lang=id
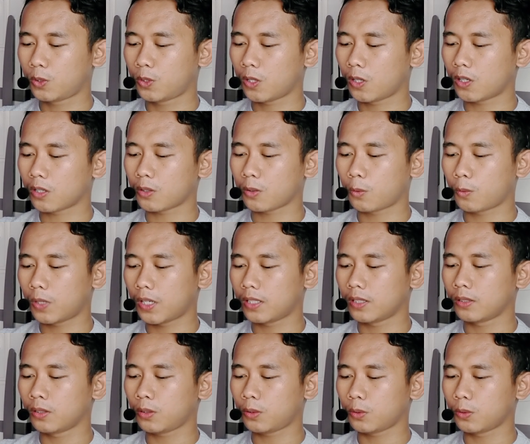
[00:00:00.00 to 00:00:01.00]
dog
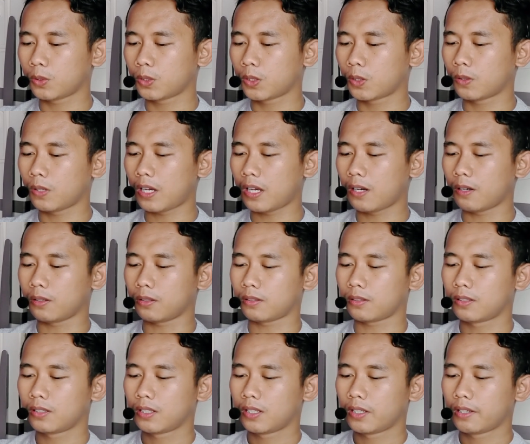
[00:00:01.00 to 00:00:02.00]
want to go
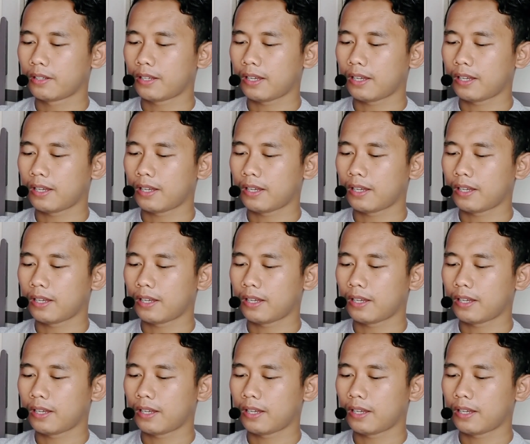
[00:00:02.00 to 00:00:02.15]
out